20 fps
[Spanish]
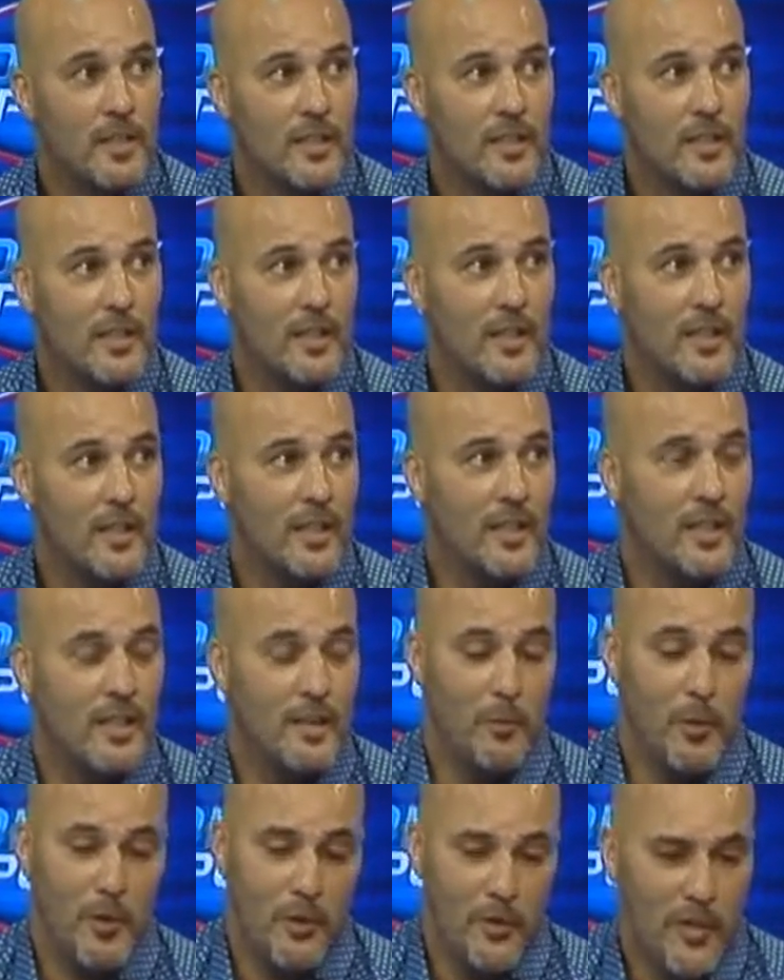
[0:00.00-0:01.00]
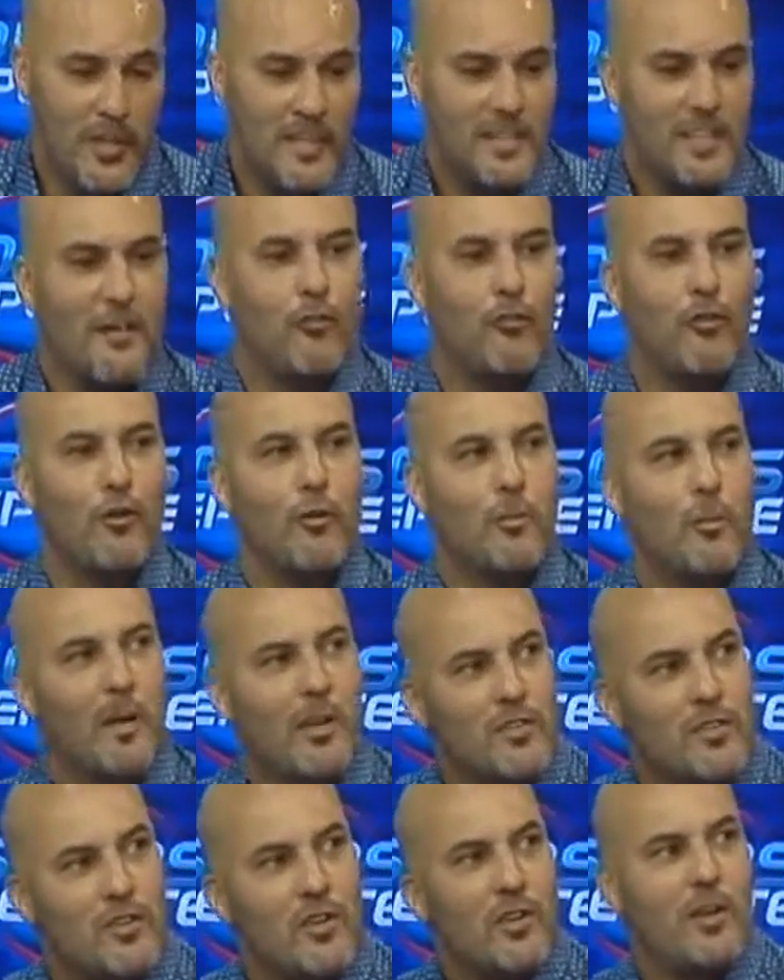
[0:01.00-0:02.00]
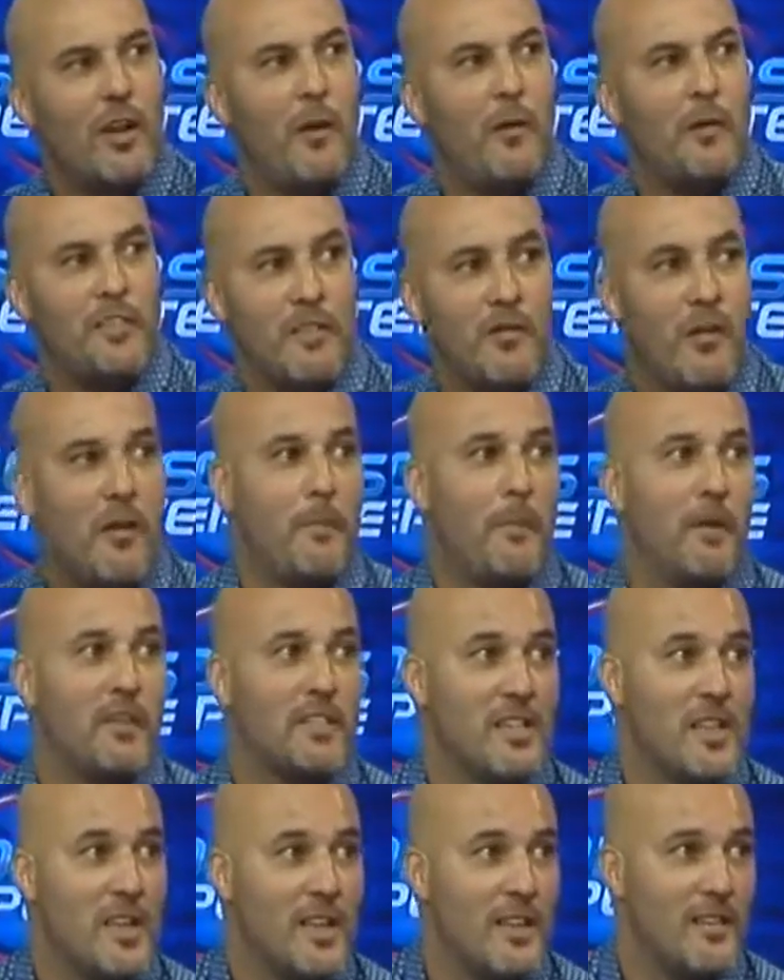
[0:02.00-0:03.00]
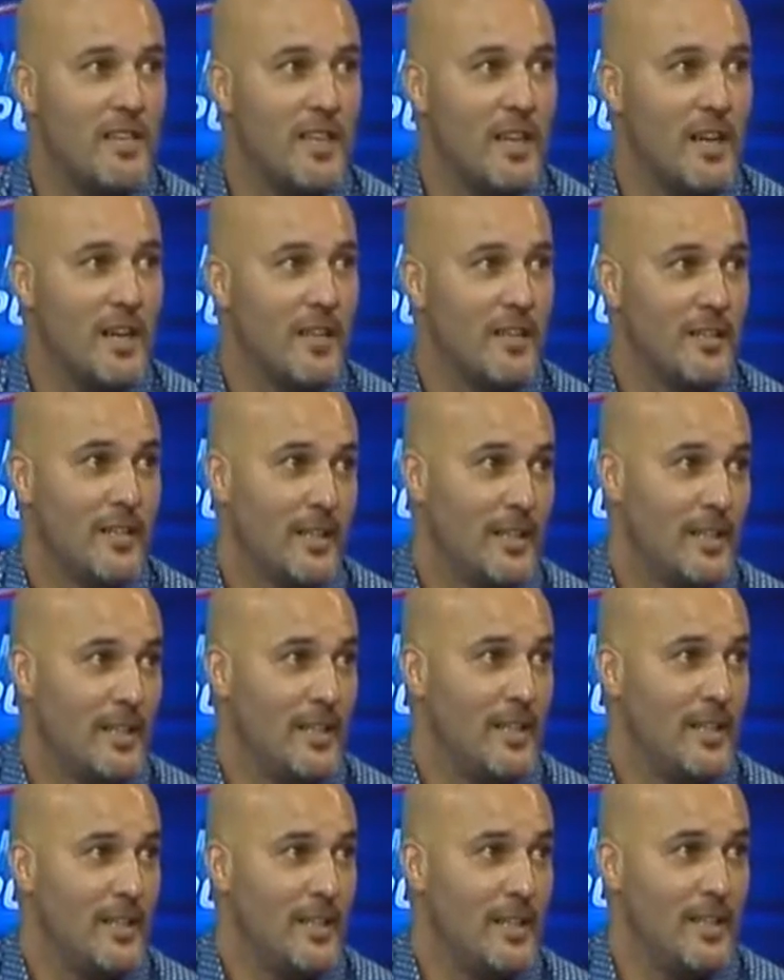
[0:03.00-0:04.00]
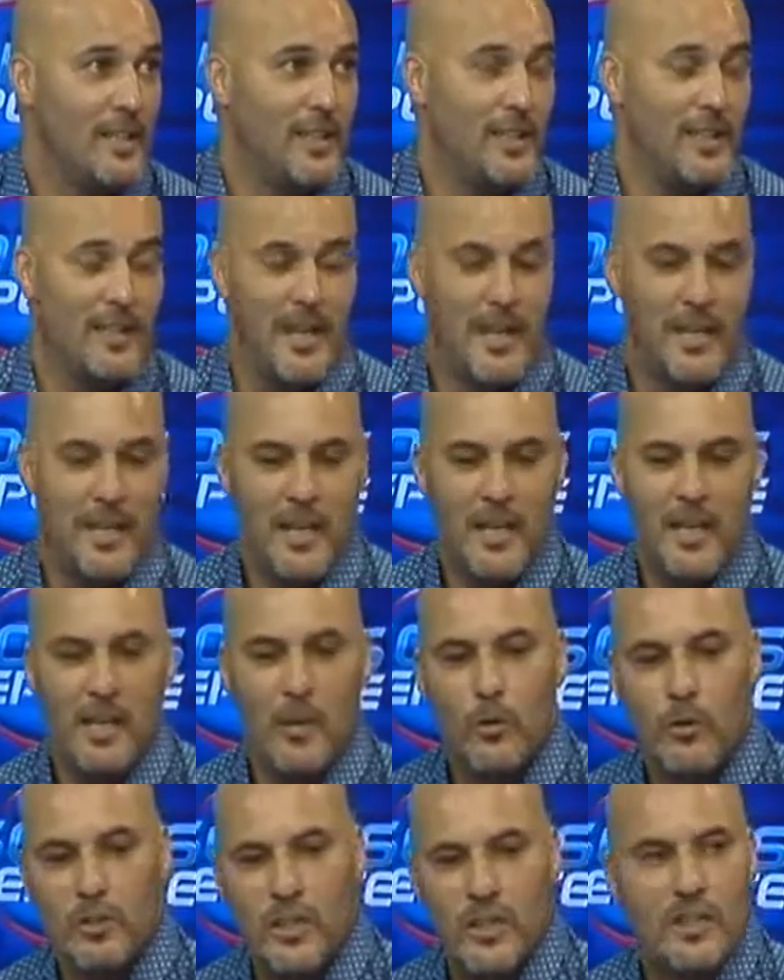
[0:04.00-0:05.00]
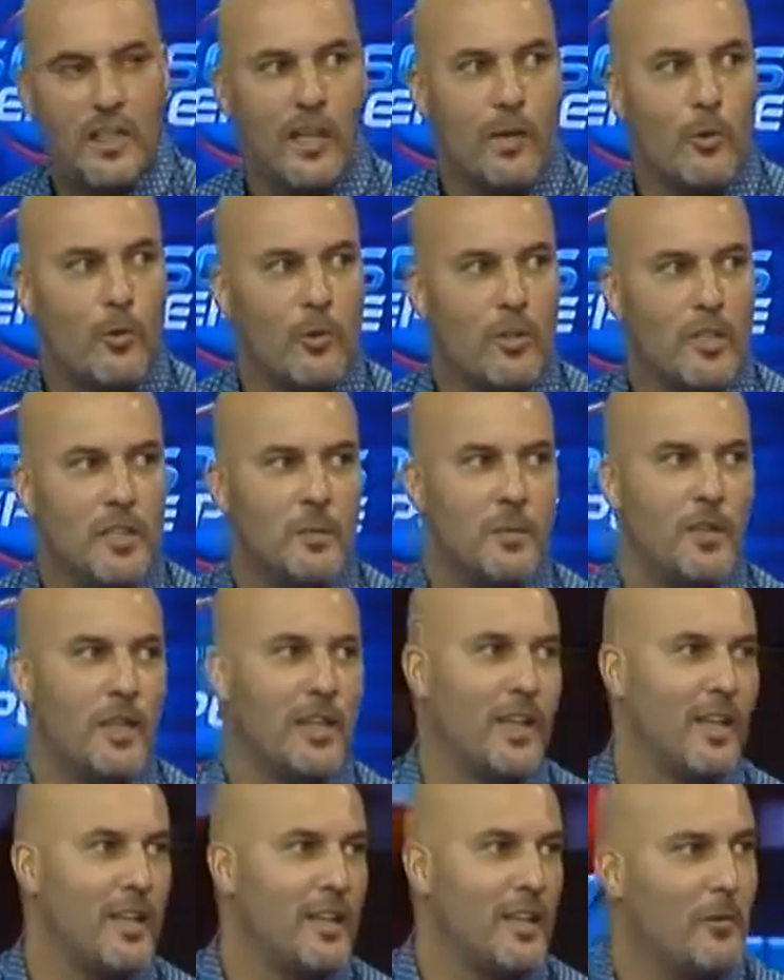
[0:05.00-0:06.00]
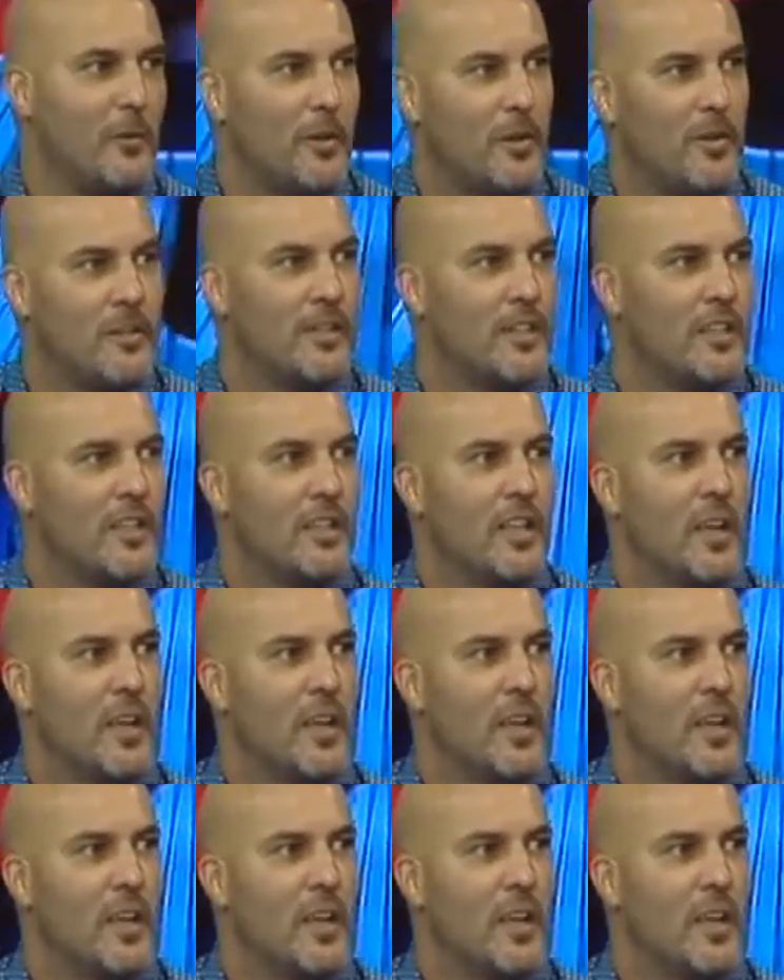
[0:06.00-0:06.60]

Y bueno, en esa formación a veces no hay paciencia y a nadie le gusta estar último y a nadie, bueno,